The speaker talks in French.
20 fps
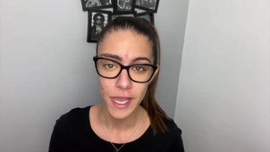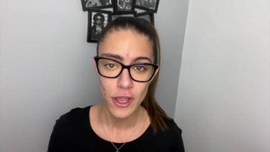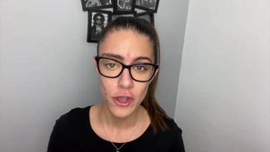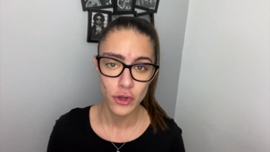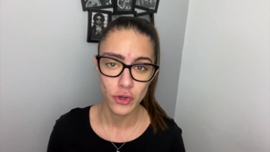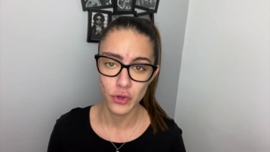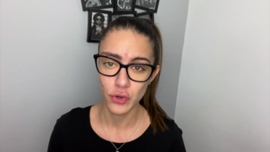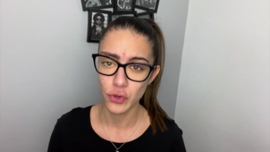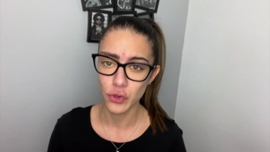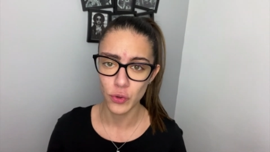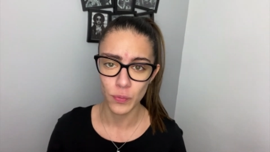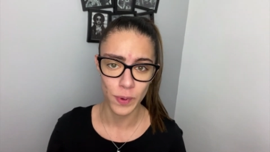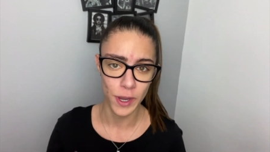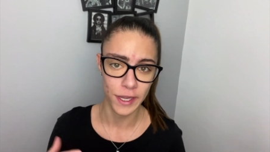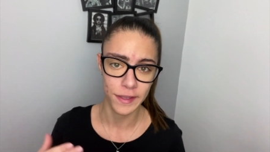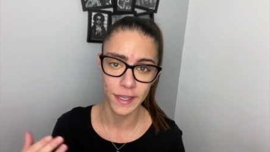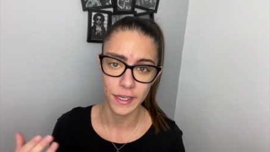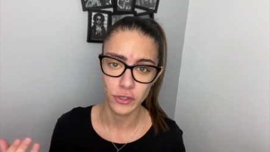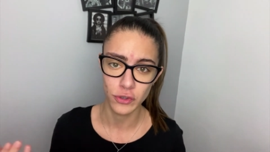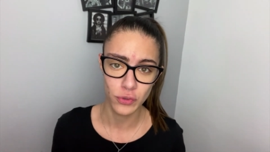je te
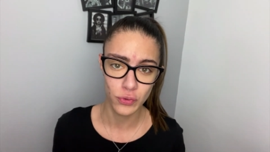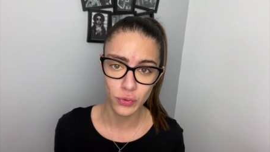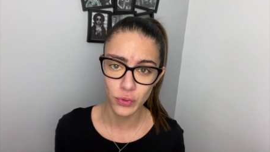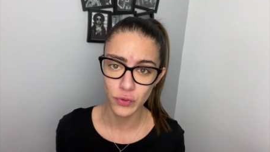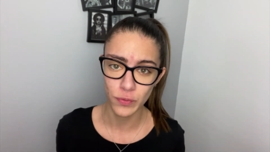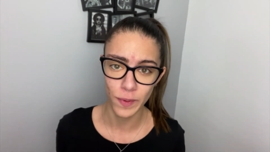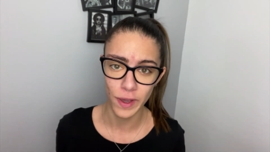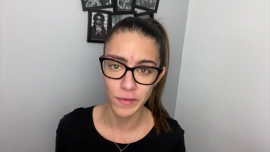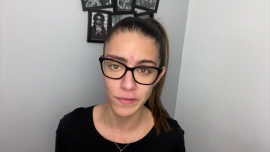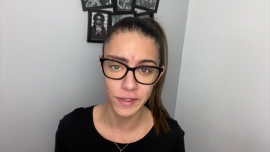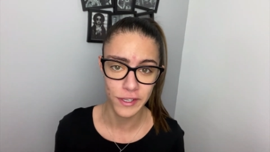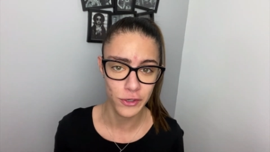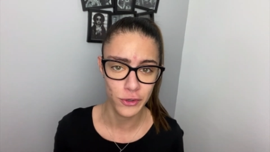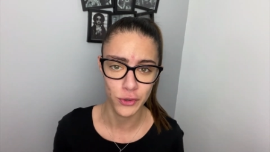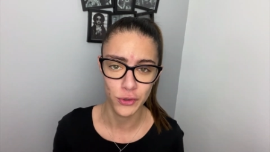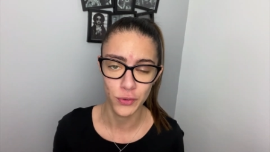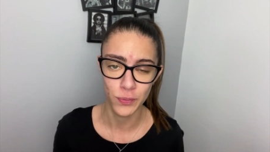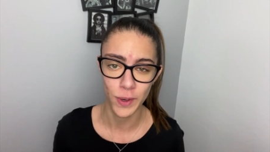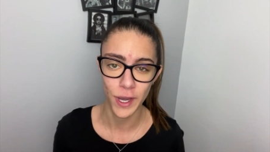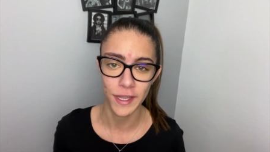partage toute ma vie, je
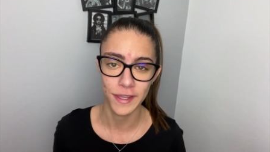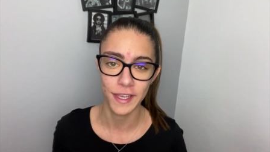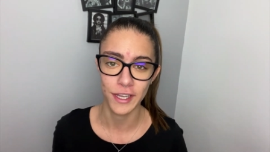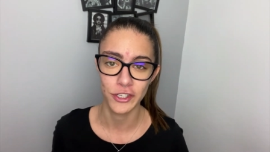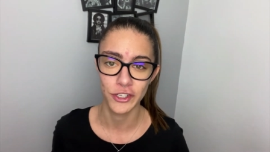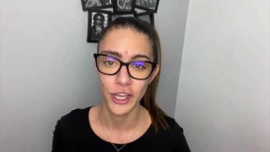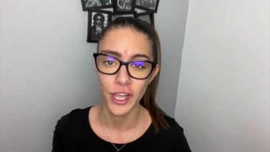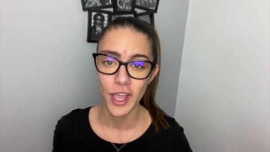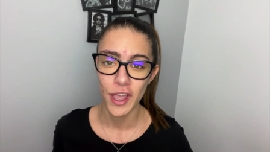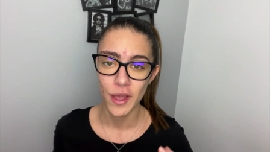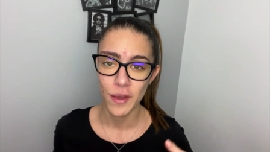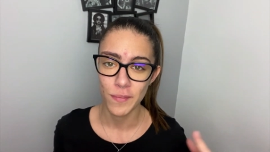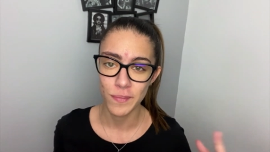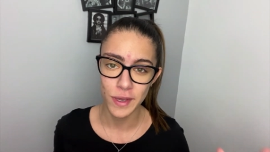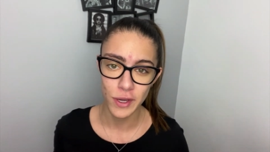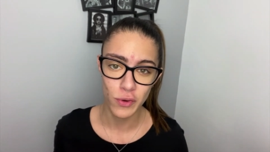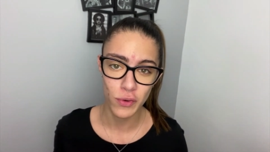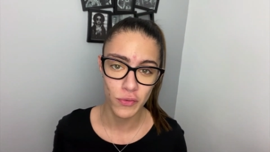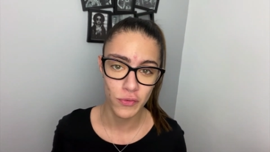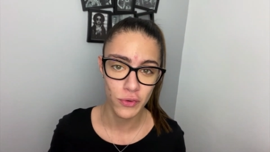te partage mes
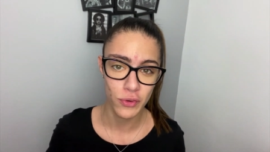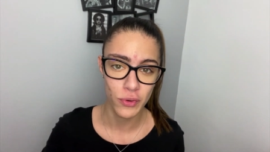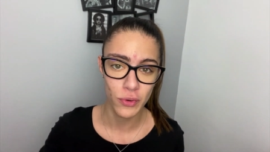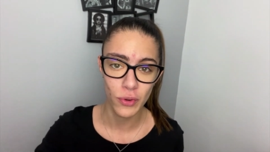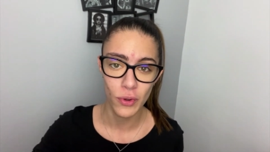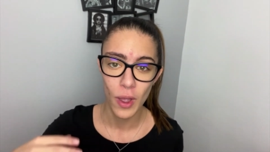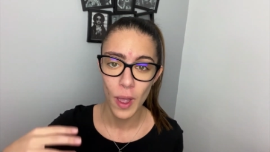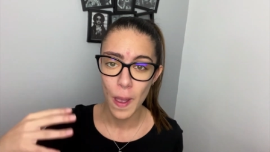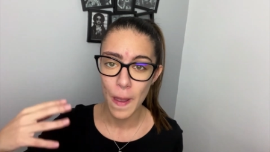revenus,